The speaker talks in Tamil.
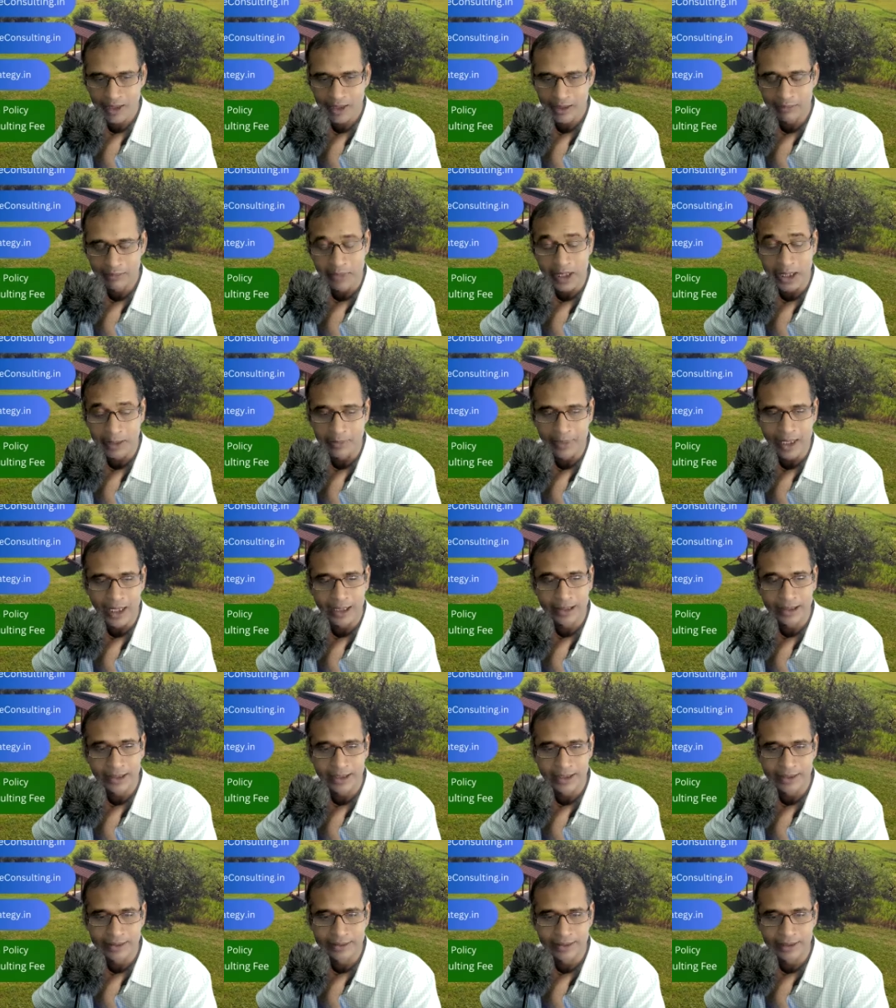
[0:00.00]
இந்த மாதிரி
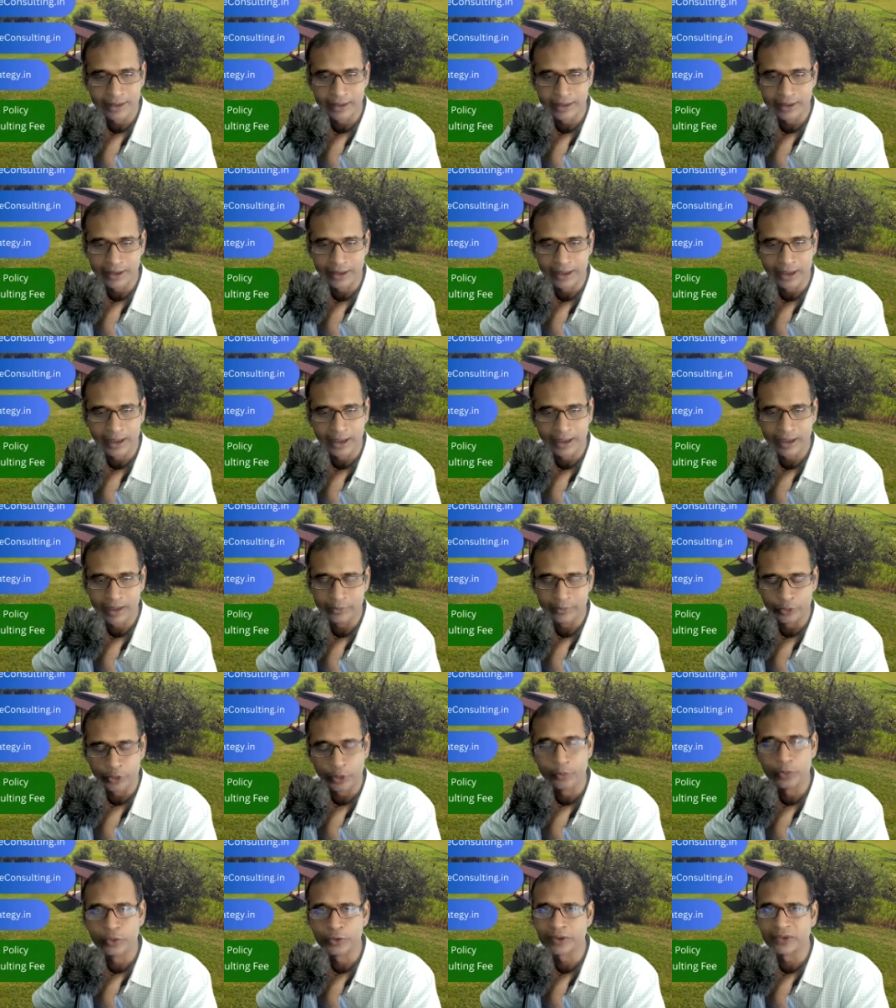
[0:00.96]
மார்க்கெட் ரிஸ்க் இருக்குங்க
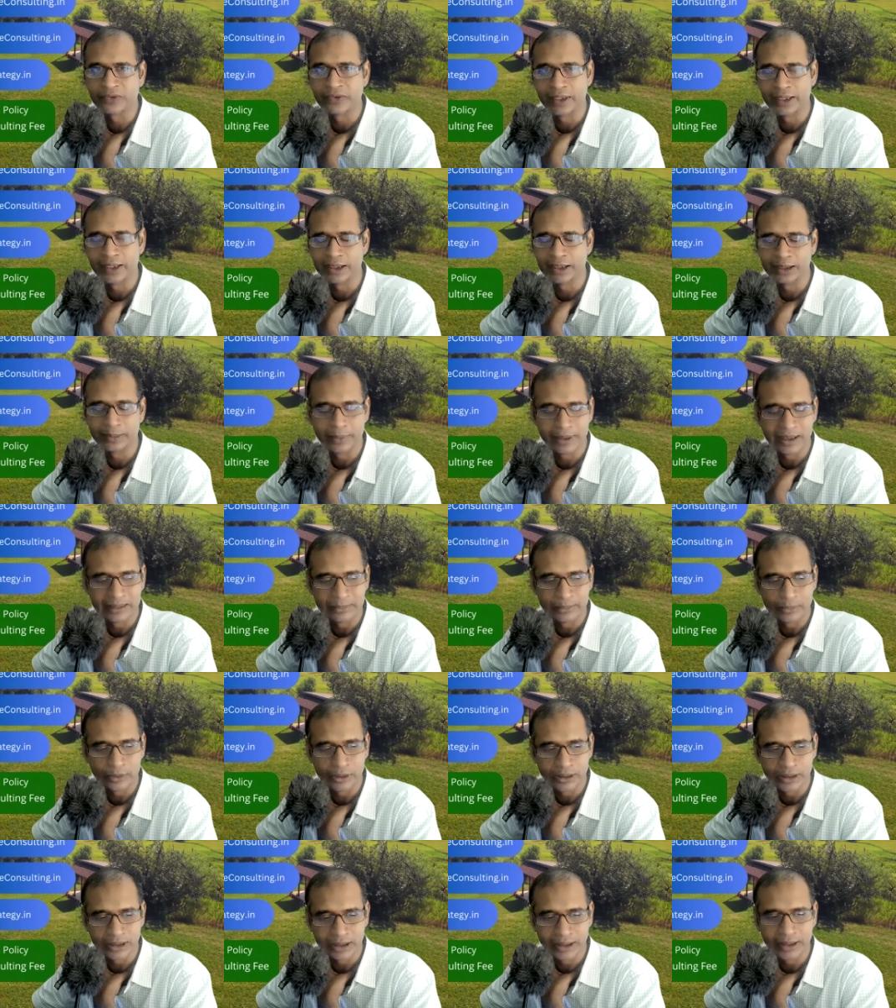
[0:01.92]
ஒரு மியூச்சுவல் ஃபண்ட் இது
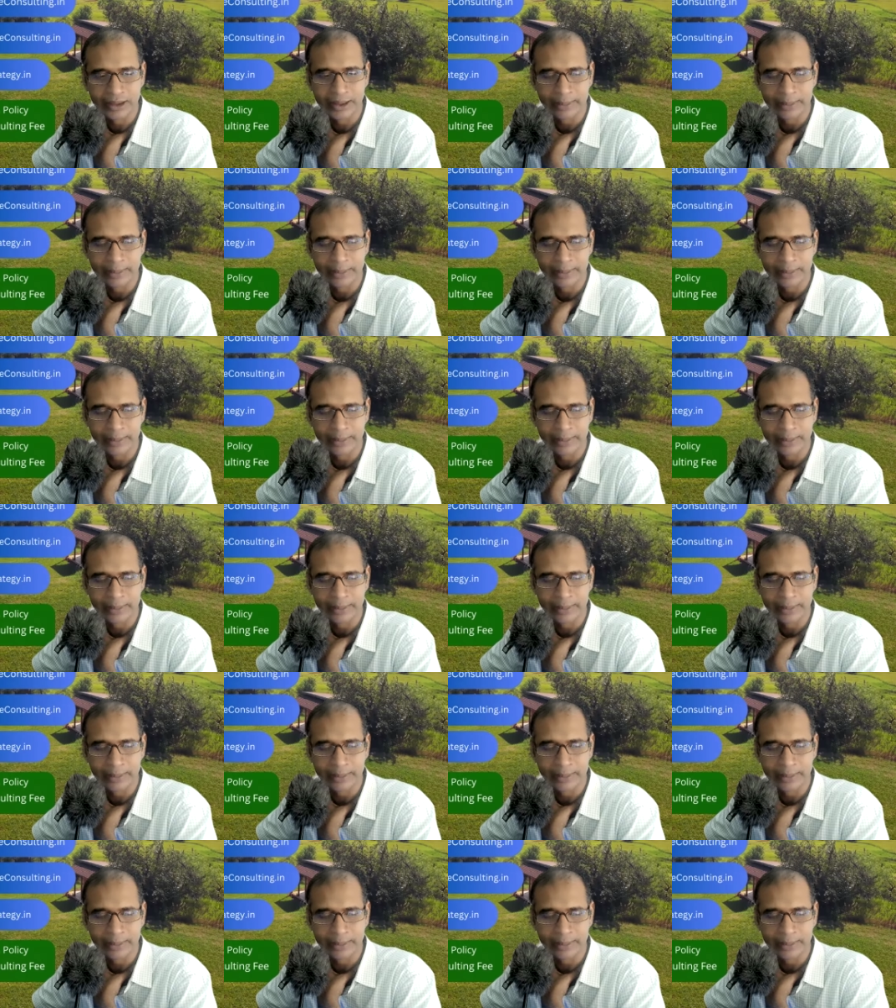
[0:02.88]
பண்ணும்போது